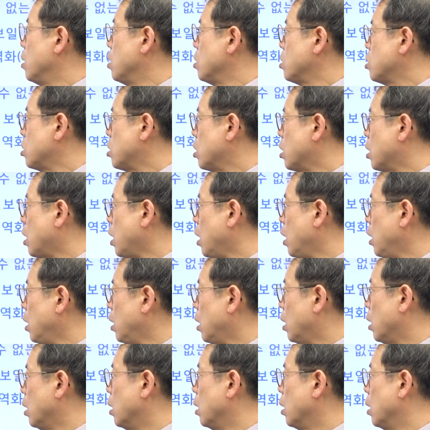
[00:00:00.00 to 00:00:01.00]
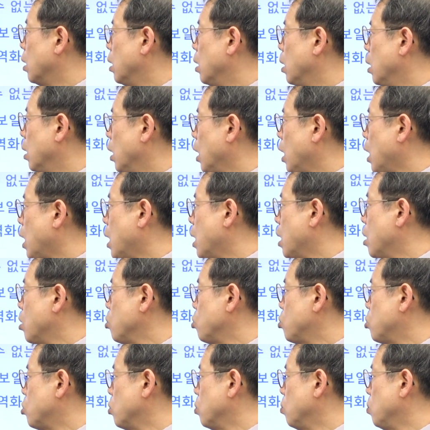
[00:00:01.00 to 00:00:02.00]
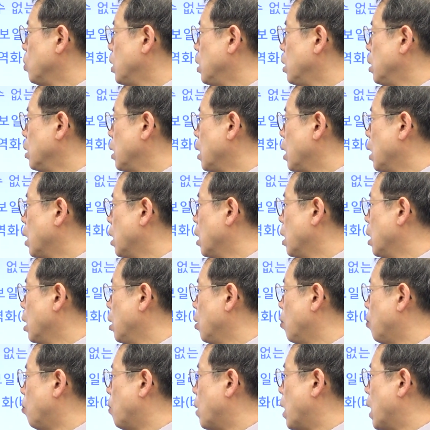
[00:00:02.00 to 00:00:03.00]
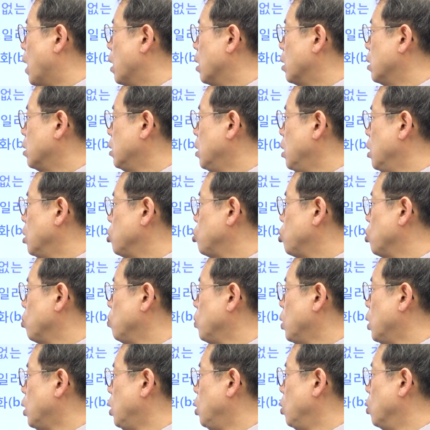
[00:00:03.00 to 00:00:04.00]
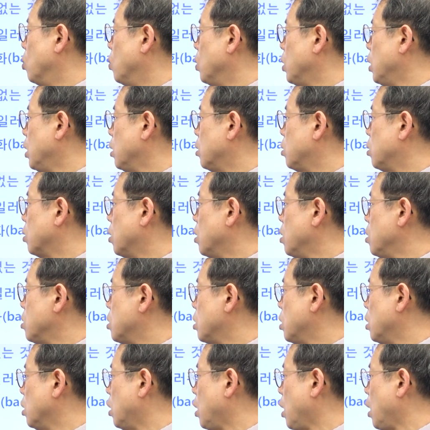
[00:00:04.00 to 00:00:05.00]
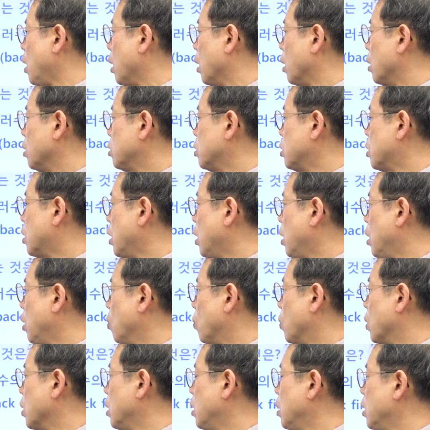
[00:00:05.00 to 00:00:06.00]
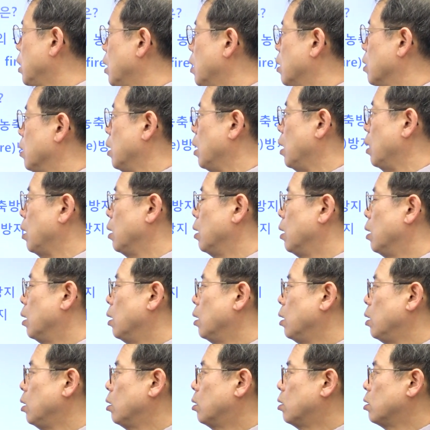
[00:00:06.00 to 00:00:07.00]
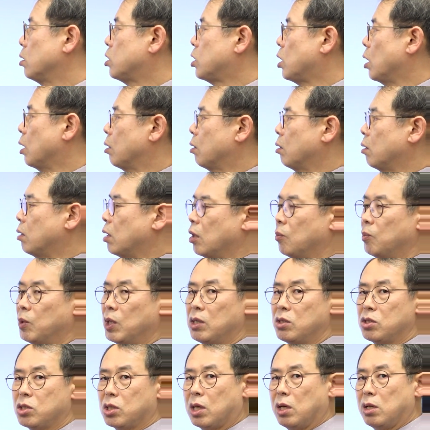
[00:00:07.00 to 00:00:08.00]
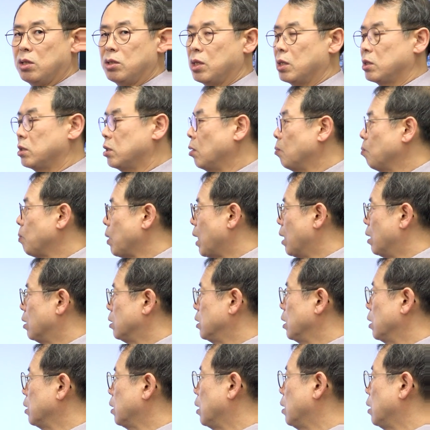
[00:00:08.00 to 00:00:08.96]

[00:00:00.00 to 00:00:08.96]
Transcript: 스케일, 칼슘이나 마그네슘 이온이 들어있을 때 스케일이 원인이 되는데 이걸 제거를 하면 스케일 생성 방지가